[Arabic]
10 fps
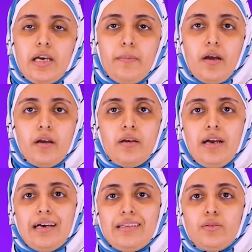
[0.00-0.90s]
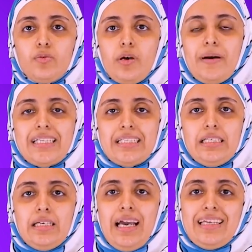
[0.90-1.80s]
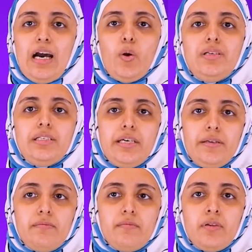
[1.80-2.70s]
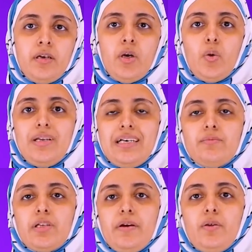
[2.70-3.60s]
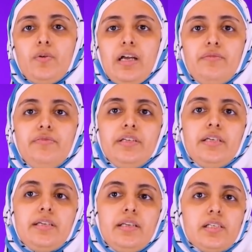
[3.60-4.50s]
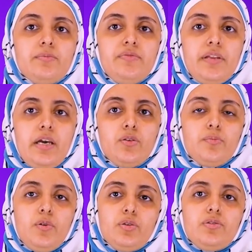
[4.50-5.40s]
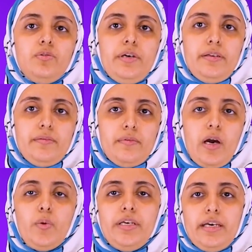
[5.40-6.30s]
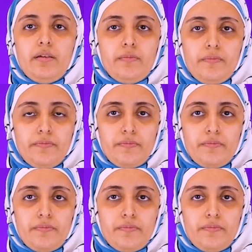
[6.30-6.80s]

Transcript: جمع أداته طبعا دي هتحول لدن ولازم طبعا نكون عارفين إن الاسم في نهايته بنحط له إن أو إي e إن